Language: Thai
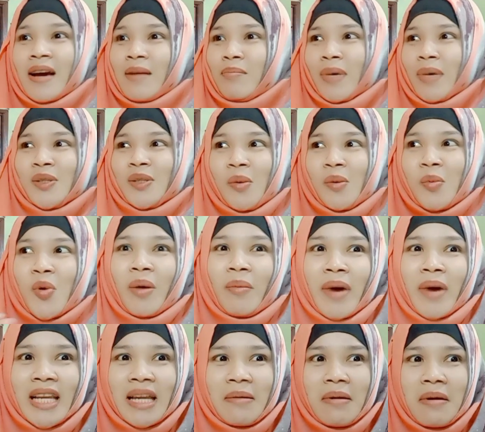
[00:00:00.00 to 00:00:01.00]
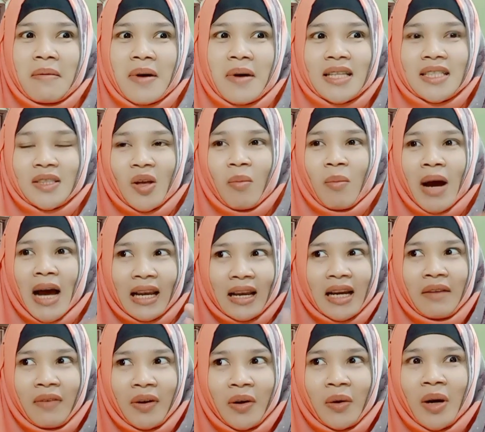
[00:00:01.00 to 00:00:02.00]
มันสมควรไหมที่แบบว่าจะต้องมาอัดคลิป
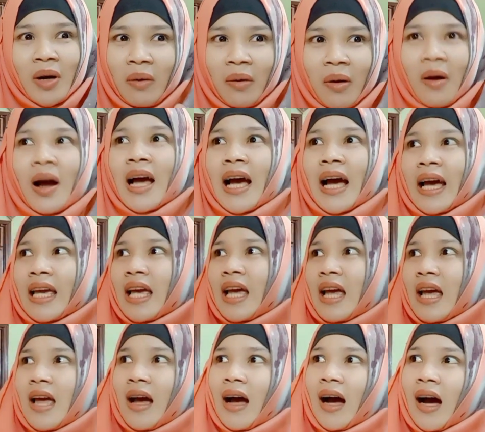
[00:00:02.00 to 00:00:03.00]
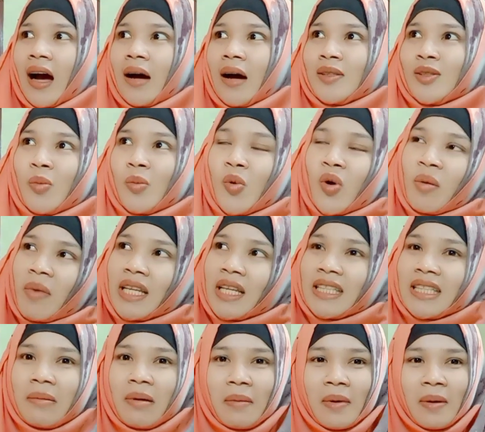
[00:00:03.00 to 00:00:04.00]
วิดีโอแล้วร้องไห้อ่าสมควรไหมที่
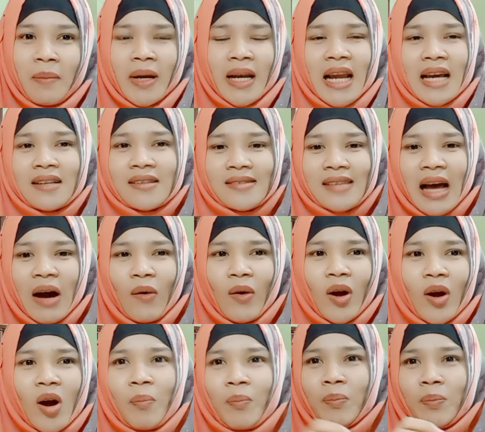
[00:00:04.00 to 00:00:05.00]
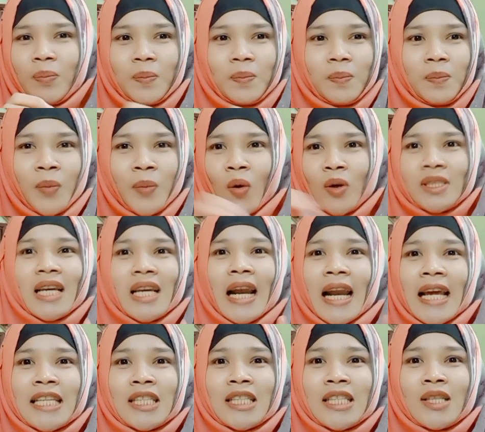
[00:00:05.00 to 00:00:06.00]
จะแบบว่ามานั่งเศร้า แล้วก็โพสอะไร
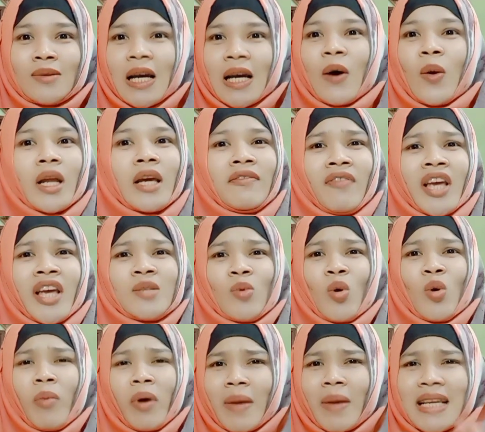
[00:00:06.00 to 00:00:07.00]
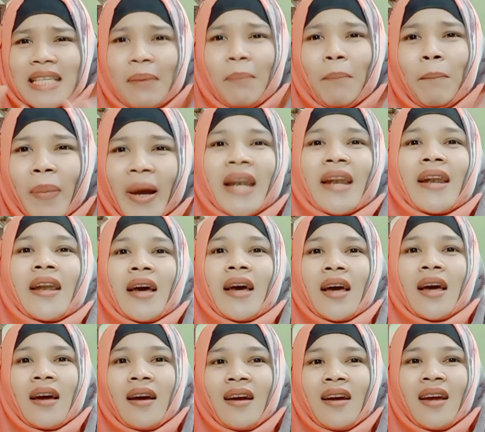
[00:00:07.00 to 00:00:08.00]
เศร้าๆลงใน Facebook มันไม่จำเป็นนะ
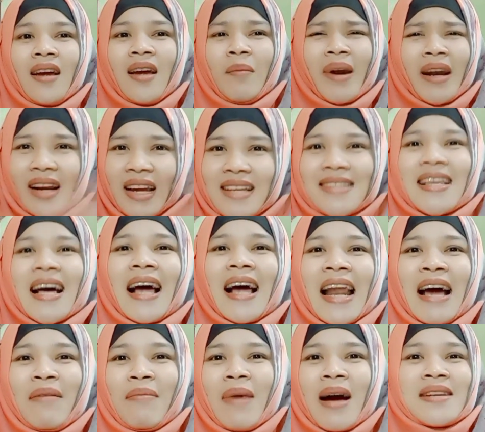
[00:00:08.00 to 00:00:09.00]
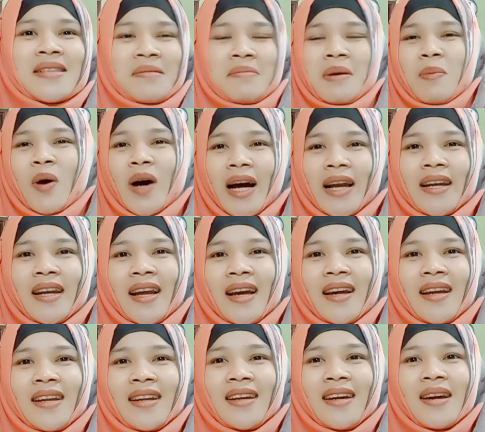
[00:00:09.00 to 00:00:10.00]
คะมันไร้สาระมากสำหรับขวัญน่ะ
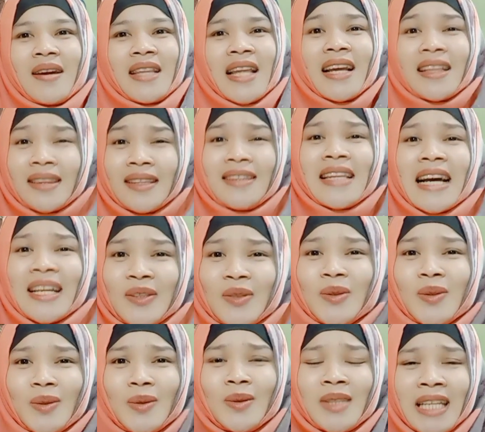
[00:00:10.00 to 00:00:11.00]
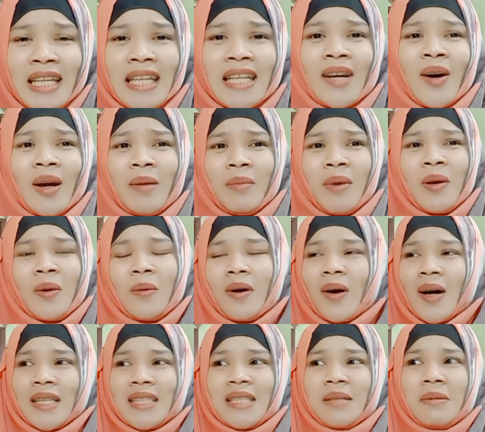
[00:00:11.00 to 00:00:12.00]
ณณจุดจุดนี้นะขวัญไม่รู้ว่า
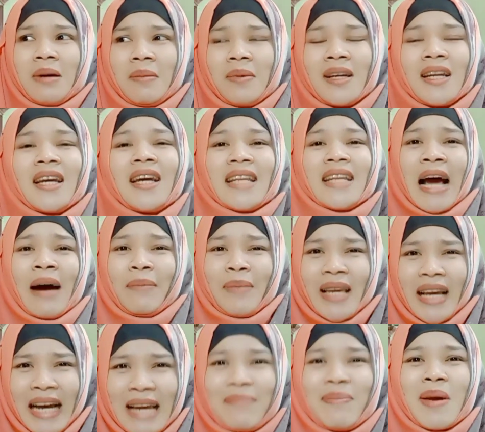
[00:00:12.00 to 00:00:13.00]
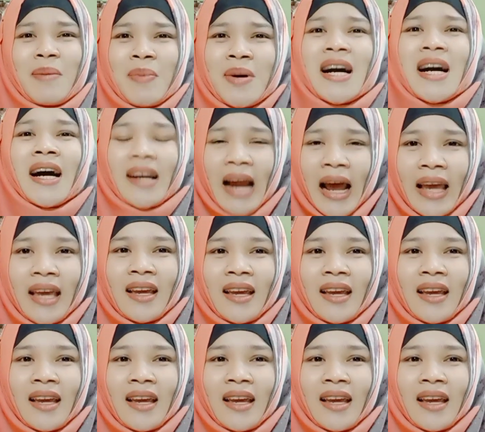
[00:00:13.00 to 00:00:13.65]
ขวัญจะแบบทำอย่างนั้นไปเพื่ออะไร